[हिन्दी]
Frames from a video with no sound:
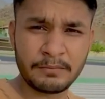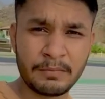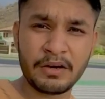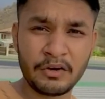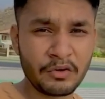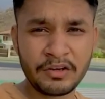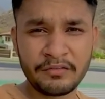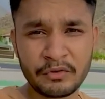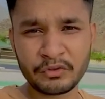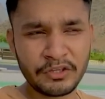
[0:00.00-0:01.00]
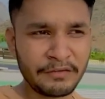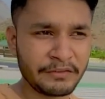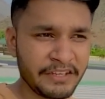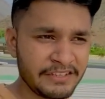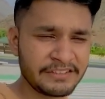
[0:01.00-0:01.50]
पहाड़ों का व्यू तो आप
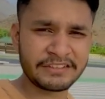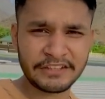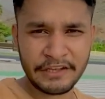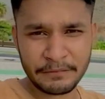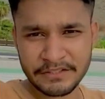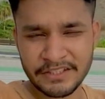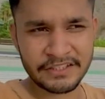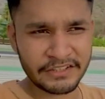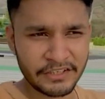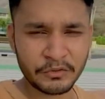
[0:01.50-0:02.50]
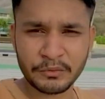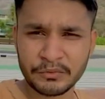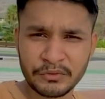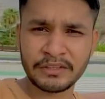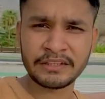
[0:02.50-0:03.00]
देख ही सकते हैं पीछे कितना
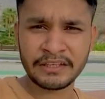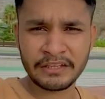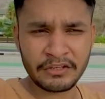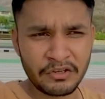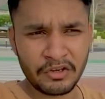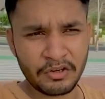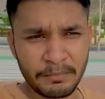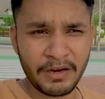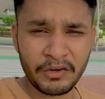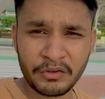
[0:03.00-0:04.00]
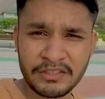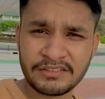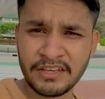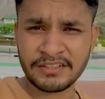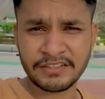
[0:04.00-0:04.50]
खूबसूरत है और पहाड़ों के
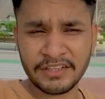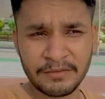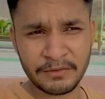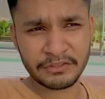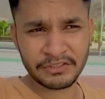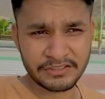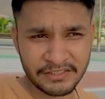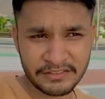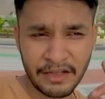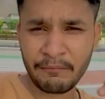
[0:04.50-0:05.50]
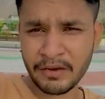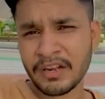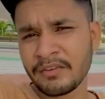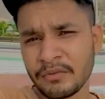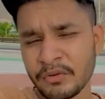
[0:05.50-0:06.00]
साथ साथ में जो इसके सामने
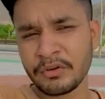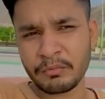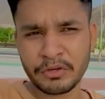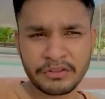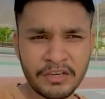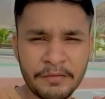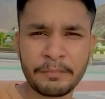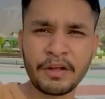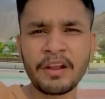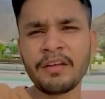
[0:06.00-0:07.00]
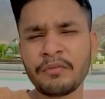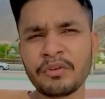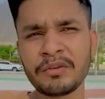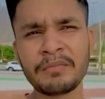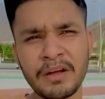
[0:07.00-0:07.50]
का व्यू है वो इतना प्यारा व्यू
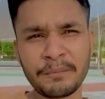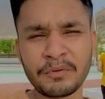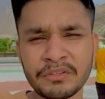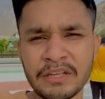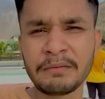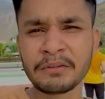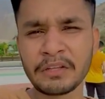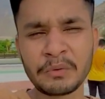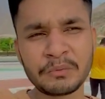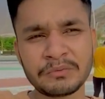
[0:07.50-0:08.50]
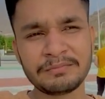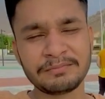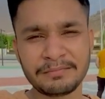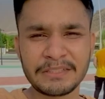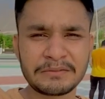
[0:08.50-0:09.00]
है मैं आपको क्या बताऊं
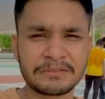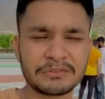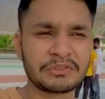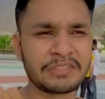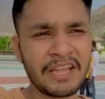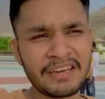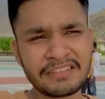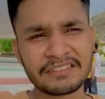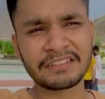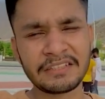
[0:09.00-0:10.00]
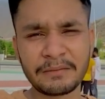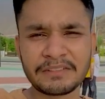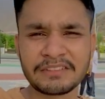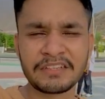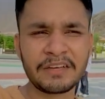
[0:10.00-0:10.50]
बस कुछ कह नहीं सकता
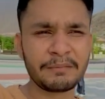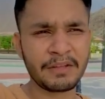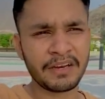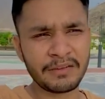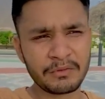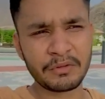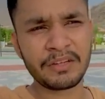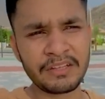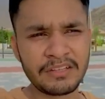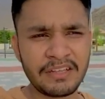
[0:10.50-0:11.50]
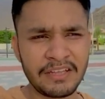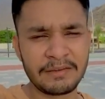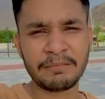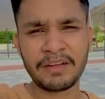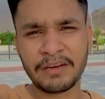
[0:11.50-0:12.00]
बस इतना प्यारा व्यू है
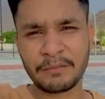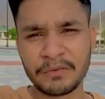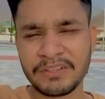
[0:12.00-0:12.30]
एक बार आपको